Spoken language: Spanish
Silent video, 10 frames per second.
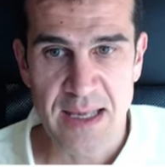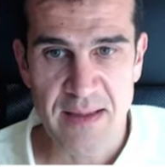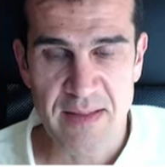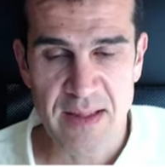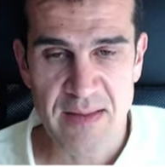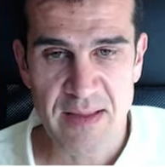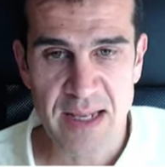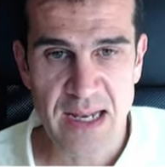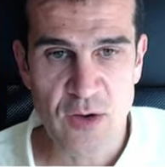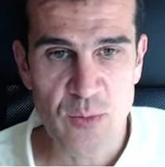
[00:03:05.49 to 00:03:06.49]
Este
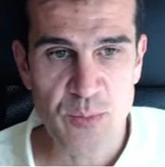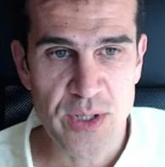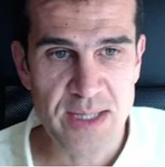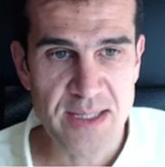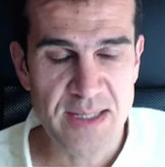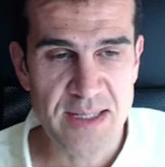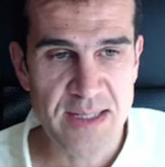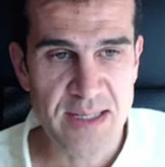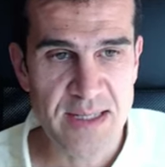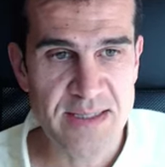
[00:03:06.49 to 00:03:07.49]
sería la
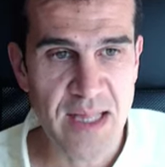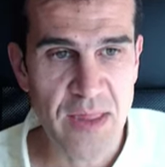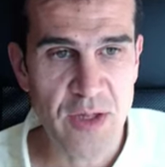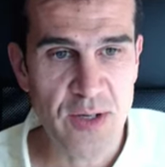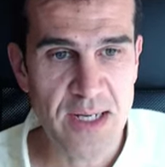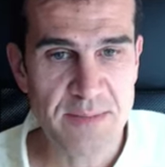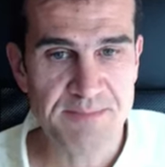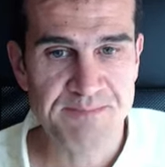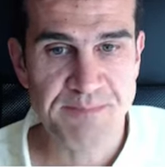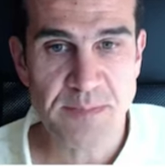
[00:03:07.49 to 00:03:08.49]
componente
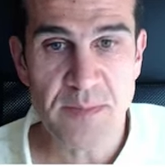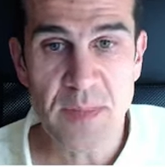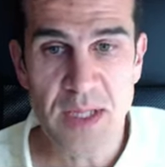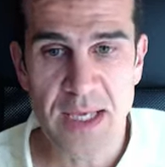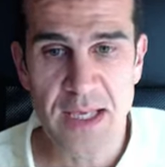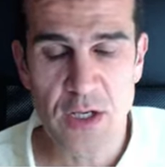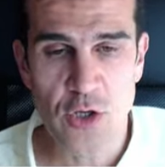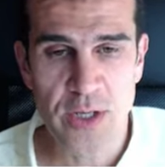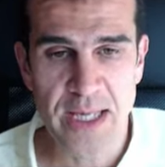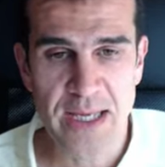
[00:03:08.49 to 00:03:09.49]
estacional y
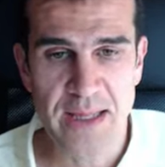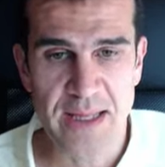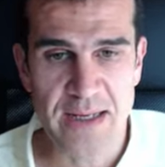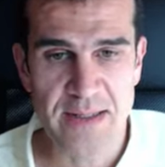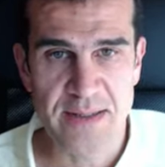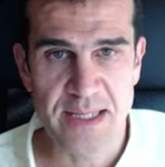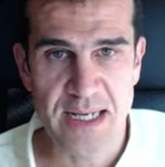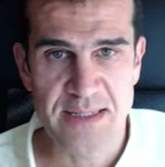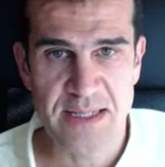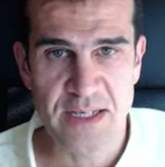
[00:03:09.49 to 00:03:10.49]
lo que queda de
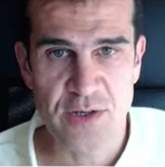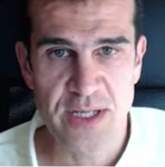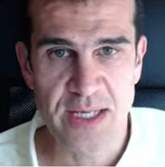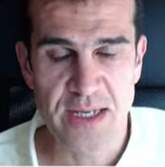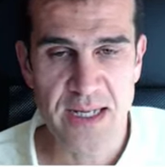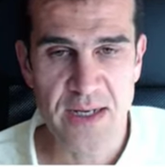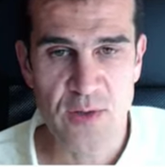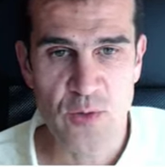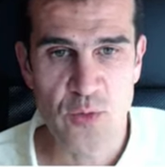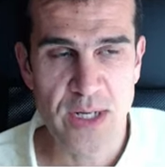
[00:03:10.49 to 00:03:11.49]
la serie
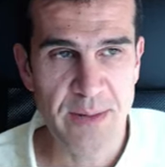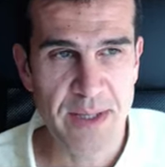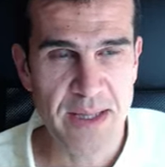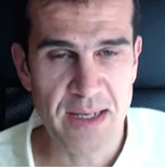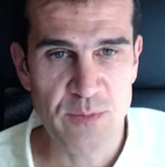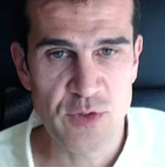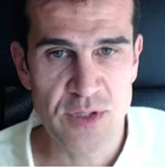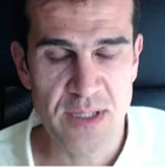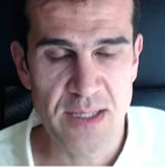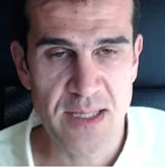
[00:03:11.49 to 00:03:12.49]
original, una vez que le
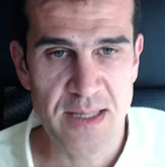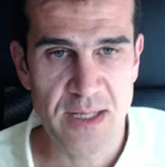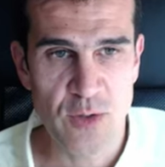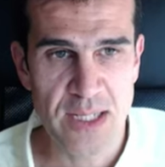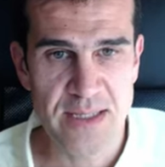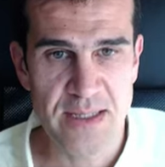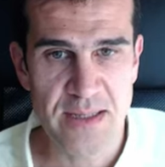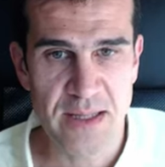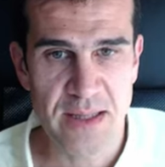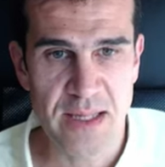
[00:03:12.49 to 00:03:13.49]
hemos quitado la
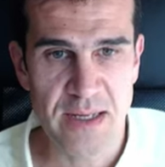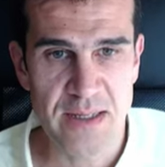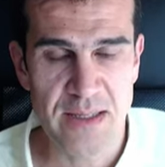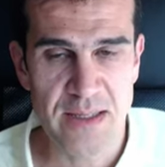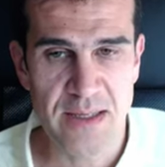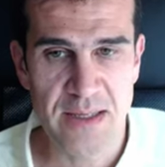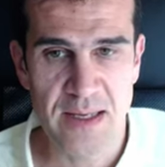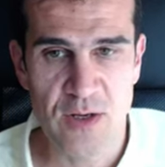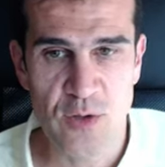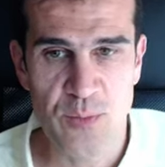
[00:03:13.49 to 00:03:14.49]
tendencia y
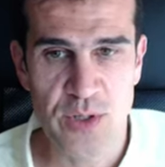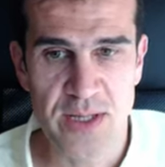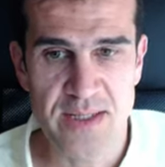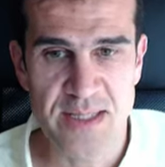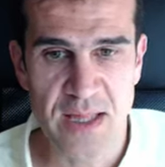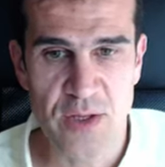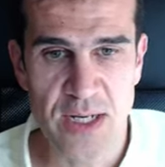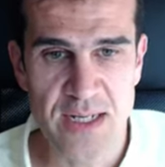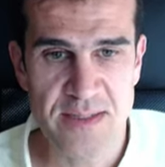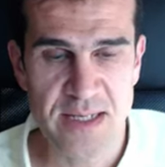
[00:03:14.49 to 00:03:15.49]
el componente
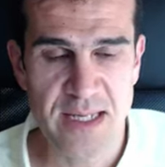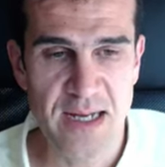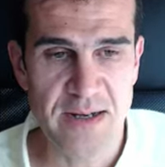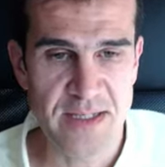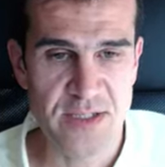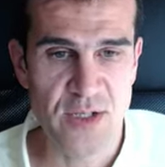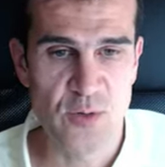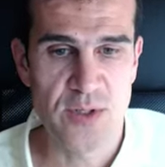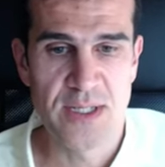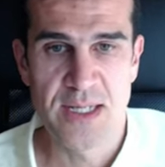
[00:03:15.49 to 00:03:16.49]
estacional, sería el
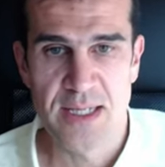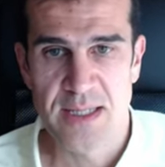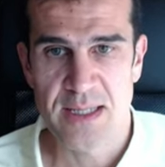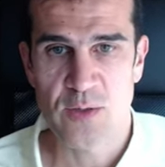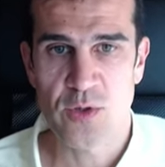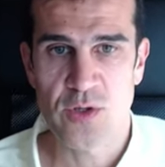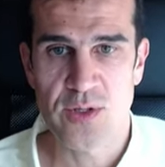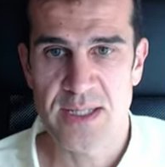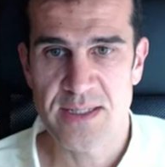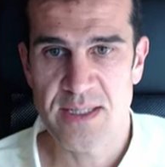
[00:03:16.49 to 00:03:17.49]
residuo. ¿De
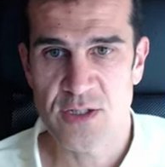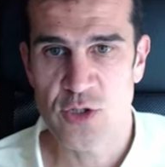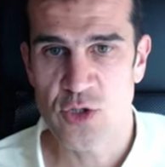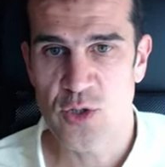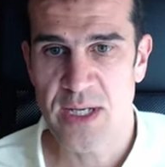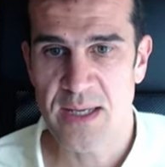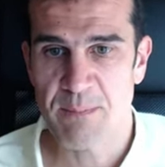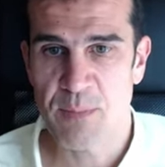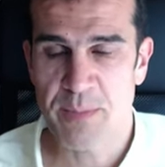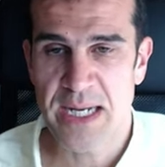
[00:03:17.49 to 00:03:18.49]
acuerdo? Y este es otro
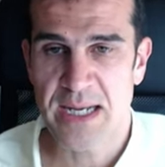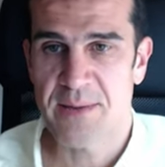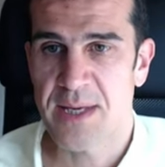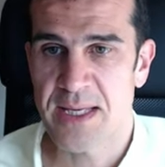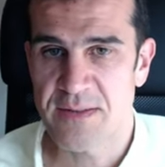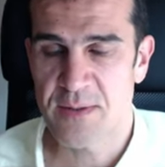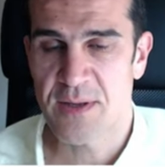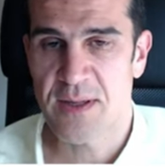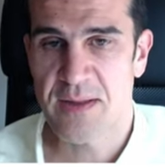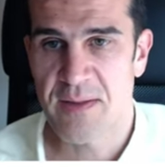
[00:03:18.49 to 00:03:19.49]
ejemplo para que veáis
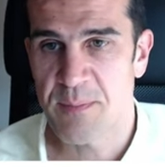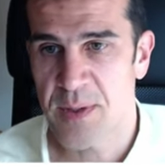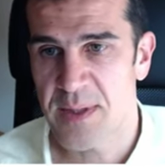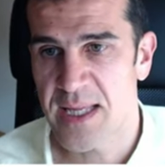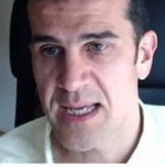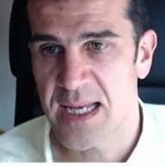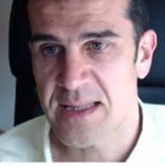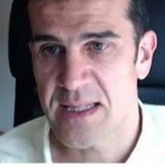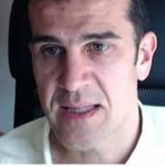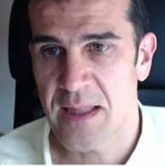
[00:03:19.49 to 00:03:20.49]
eh, simplemente que
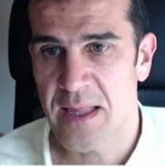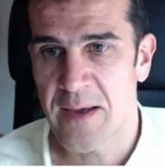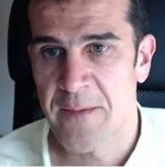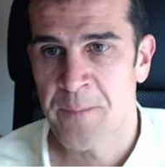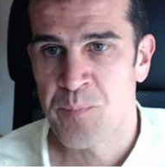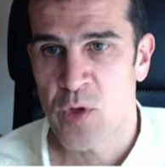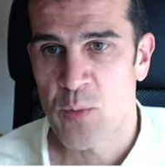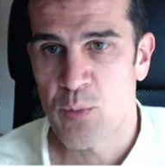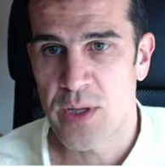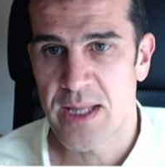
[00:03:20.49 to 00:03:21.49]
la tendencia
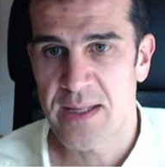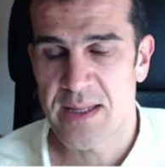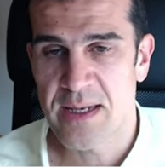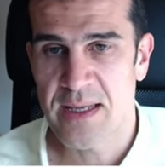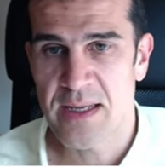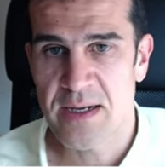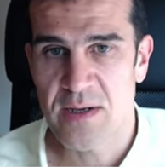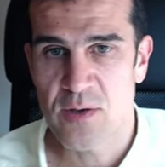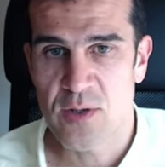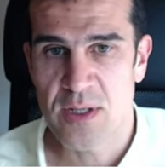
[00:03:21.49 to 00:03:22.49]
puede
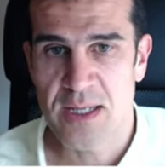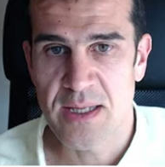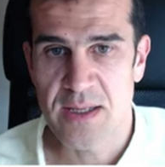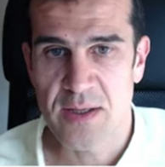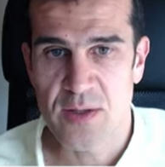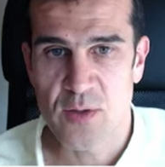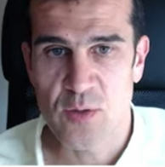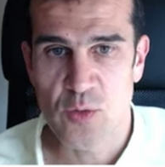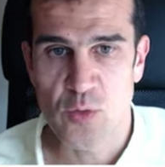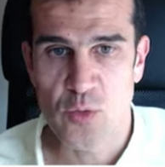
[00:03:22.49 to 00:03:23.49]
tener eh,
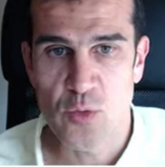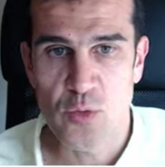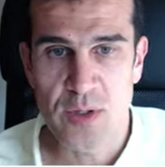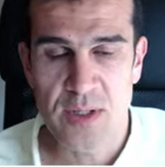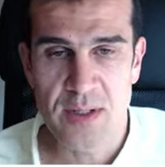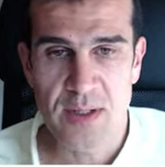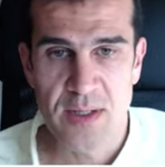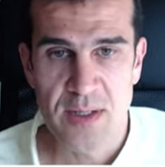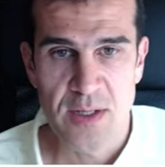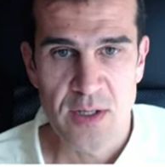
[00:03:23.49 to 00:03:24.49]

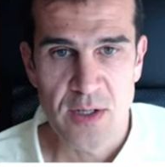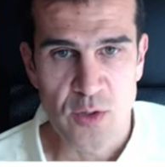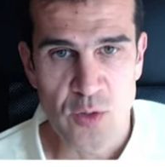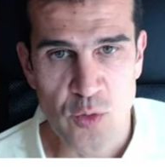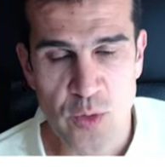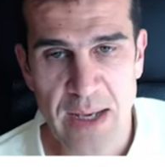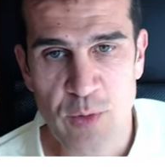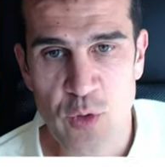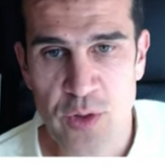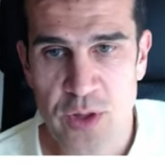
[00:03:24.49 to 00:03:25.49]
una
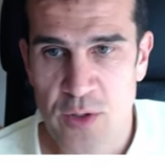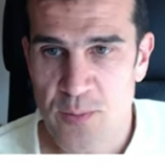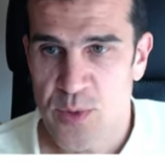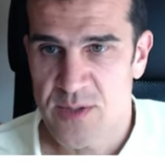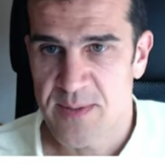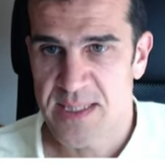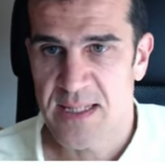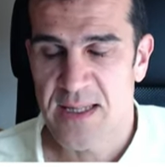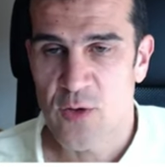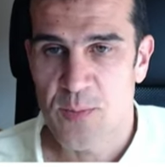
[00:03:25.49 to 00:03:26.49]
evolución pues
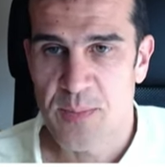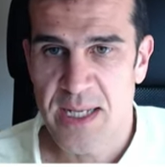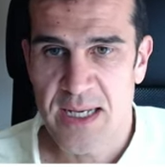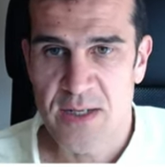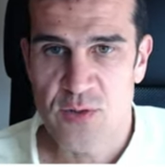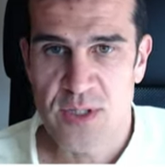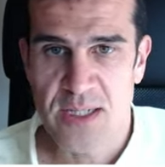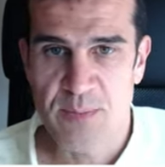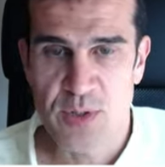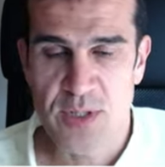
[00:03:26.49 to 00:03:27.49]
bastante compleja, no
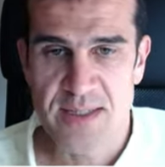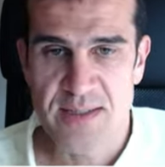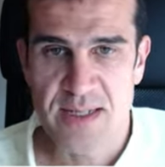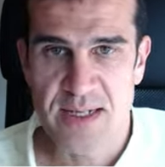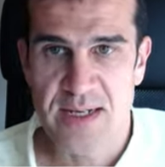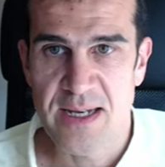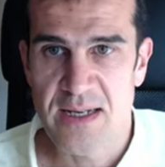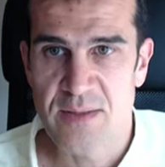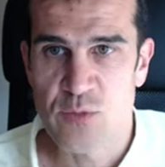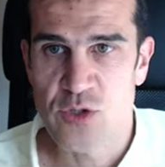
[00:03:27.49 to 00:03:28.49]
tiene por qué ser
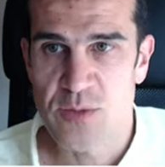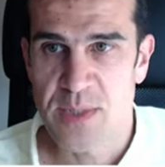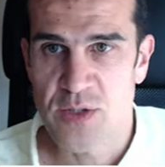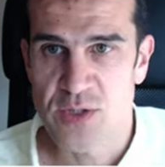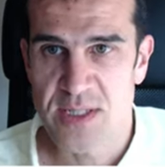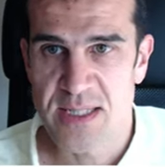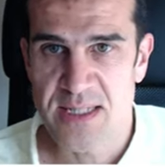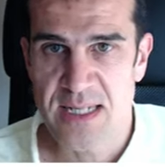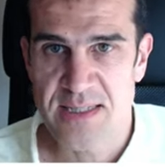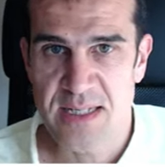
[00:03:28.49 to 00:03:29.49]
lineal, ni mucho menos. Esta
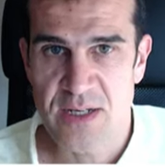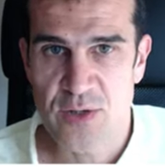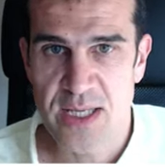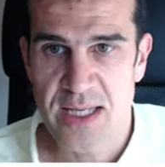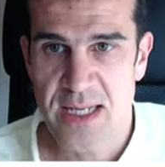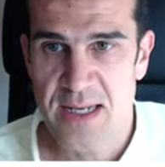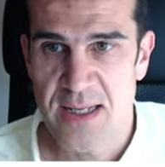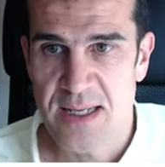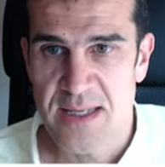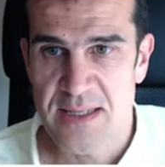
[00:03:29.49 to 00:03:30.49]
es la serie original
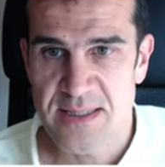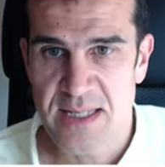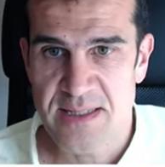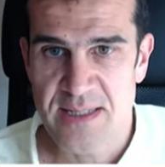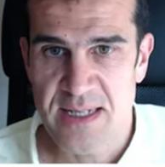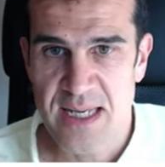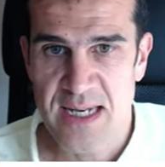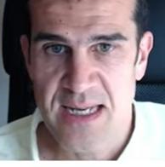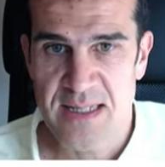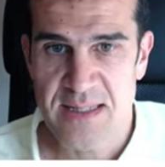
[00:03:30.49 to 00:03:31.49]
esta sería
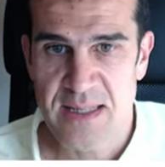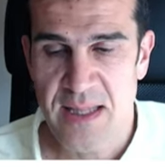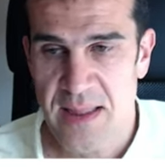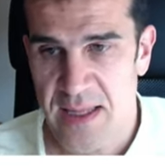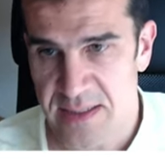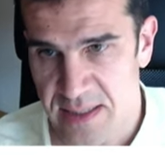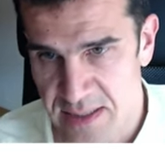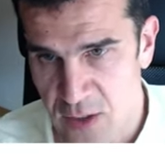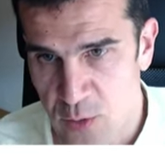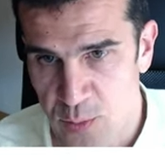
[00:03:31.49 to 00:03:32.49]
la tendencia, este
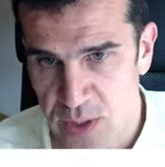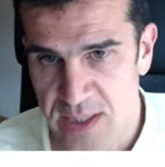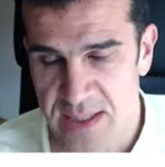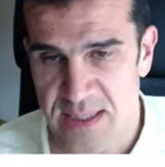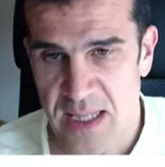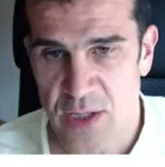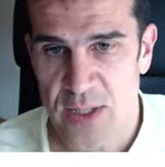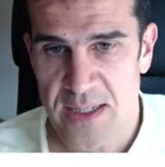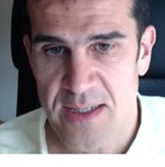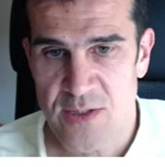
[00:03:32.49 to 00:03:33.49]
es el componente
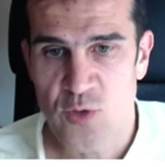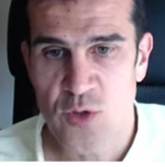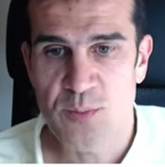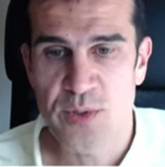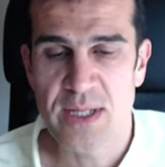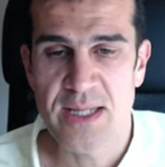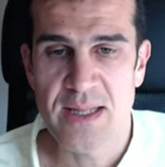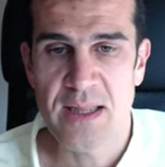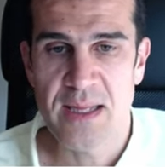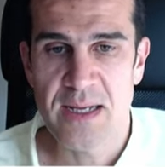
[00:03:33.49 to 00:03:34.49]
estacional, que es un
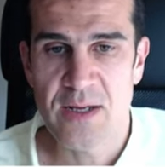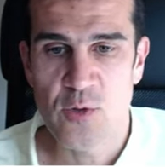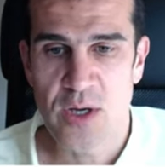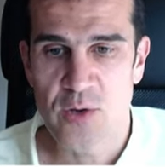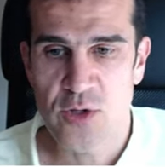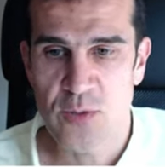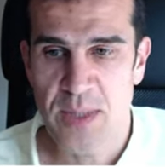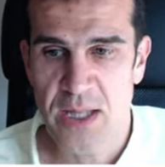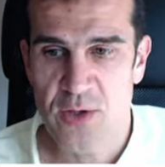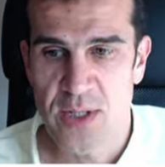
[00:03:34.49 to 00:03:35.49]
componente cíclico a corto
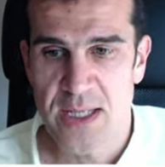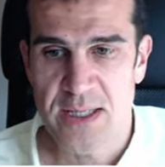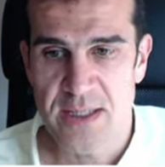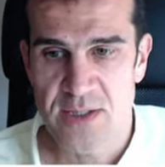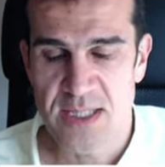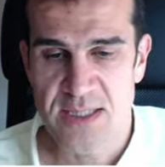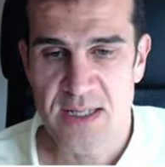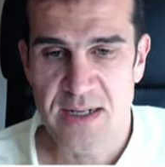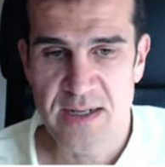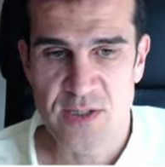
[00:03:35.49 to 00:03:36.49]
plazo, y este es
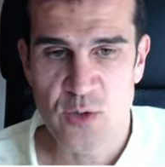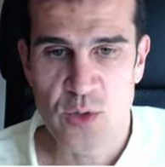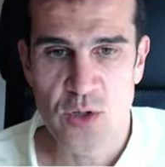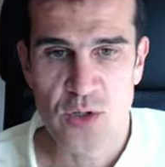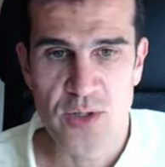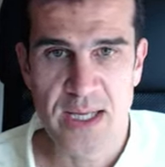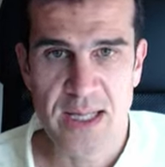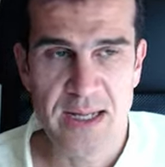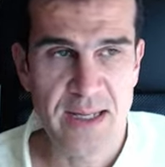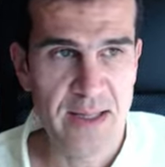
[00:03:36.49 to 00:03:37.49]
el residuo de lo que
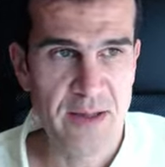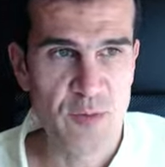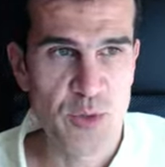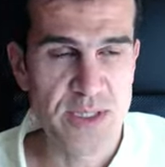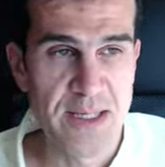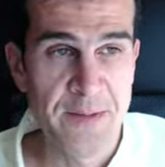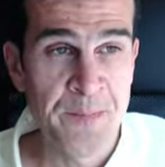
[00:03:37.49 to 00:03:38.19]
quedaría después.